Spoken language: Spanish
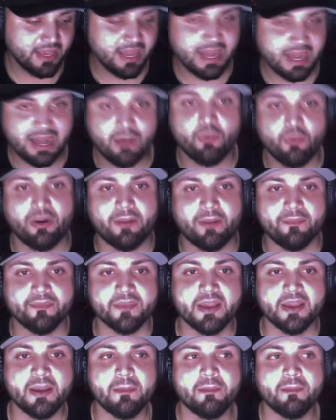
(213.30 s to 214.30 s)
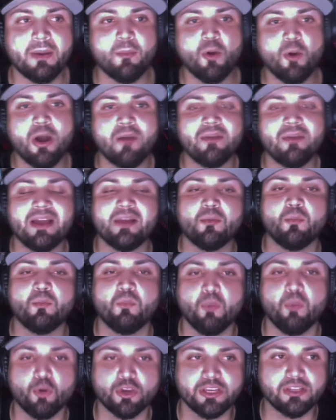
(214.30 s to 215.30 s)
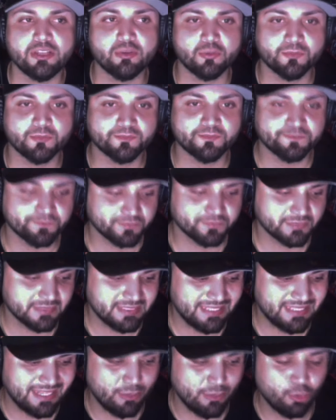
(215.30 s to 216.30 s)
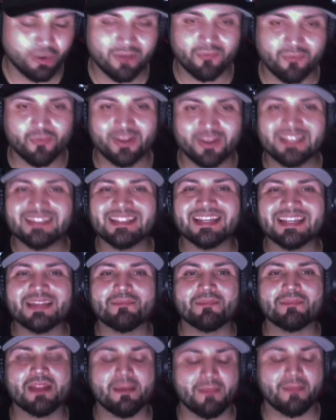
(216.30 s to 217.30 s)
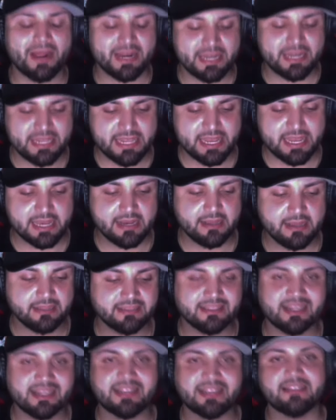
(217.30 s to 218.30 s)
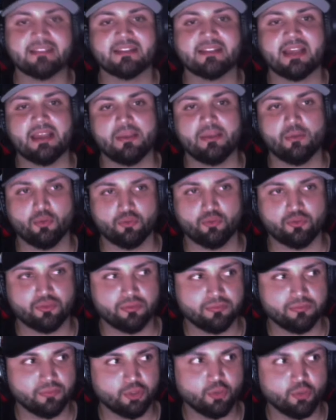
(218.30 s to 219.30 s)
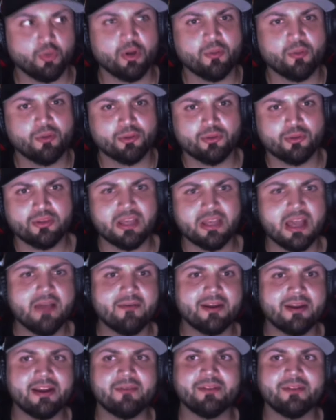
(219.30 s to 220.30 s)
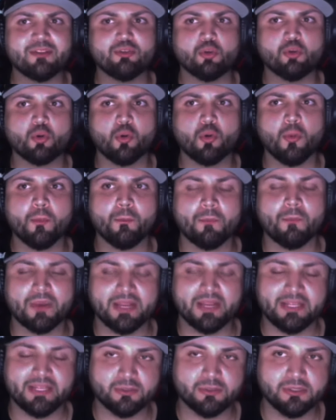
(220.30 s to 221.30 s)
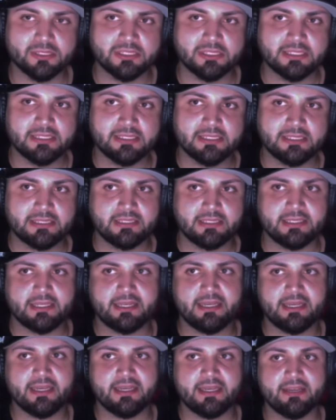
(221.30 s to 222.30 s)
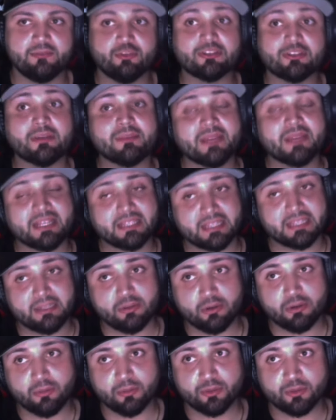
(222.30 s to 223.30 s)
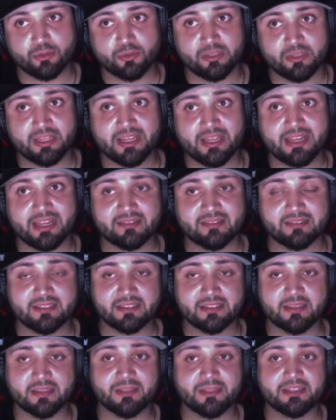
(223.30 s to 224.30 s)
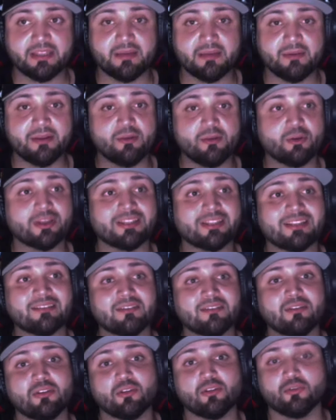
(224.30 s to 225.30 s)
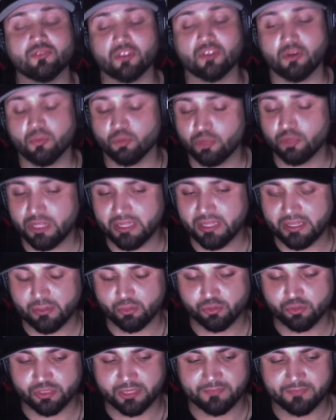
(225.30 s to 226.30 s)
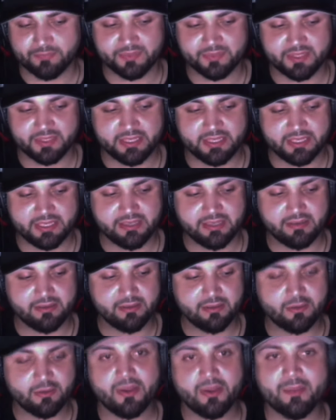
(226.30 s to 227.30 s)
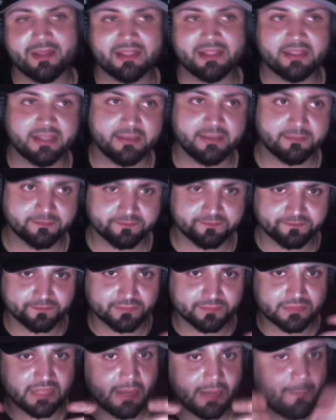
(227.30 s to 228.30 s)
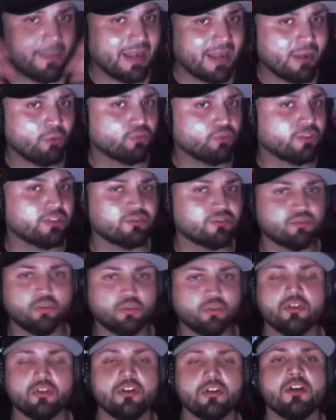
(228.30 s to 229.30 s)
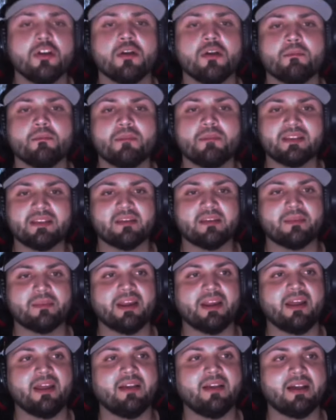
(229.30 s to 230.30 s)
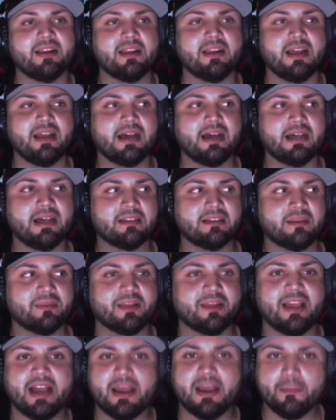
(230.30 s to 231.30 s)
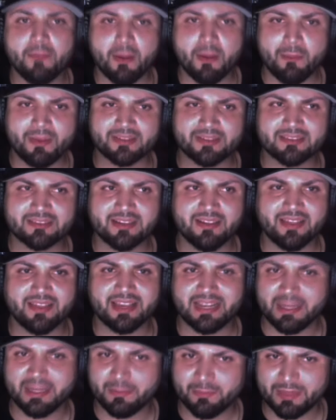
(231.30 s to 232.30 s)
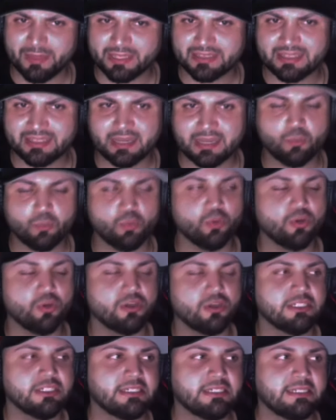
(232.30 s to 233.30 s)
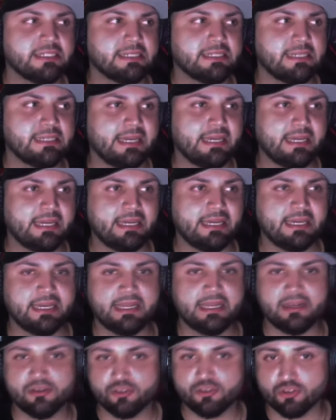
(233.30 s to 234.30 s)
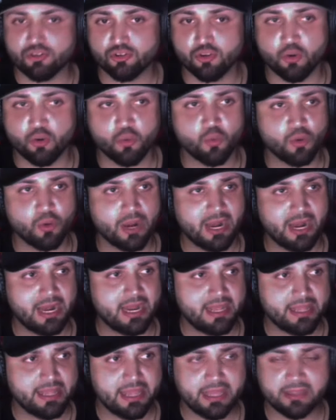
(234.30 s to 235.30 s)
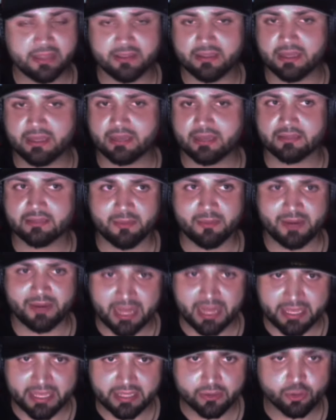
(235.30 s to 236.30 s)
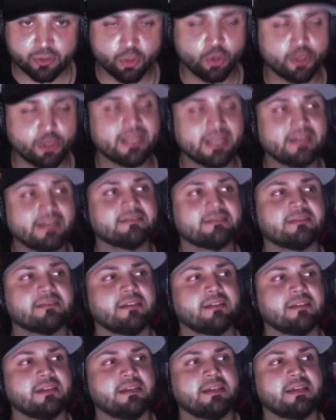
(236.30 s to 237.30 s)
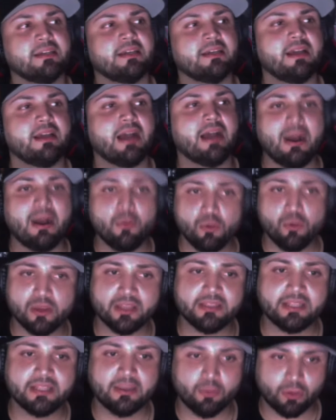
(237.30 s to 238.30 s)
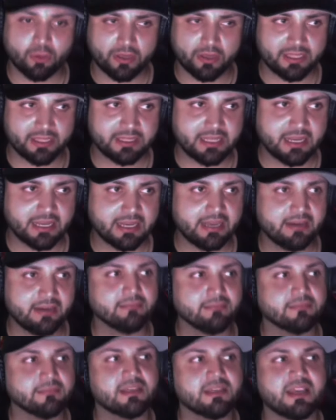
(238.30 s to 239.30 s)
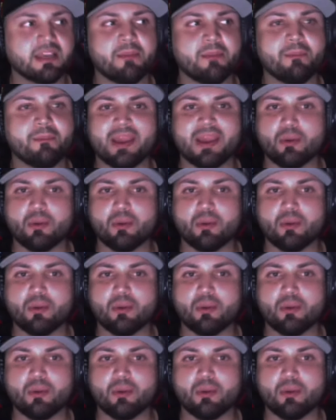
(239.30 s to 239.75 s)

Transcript: Ahora, vamos a hablar un poquito de lo que fue Triple Manía 32. Yo tuve la oportunidad de ver el evento completo. Eh, yo también he tenido la oportunidad de recientemente ver lo que está haciendo el Consejo Mundial de Lucha y, obviamente ambas cosas son bien separadas. La AAA es más basada en el espectáculo, eh, el show, las leyendas, tal vez las historias, aunque tengo que destacar que me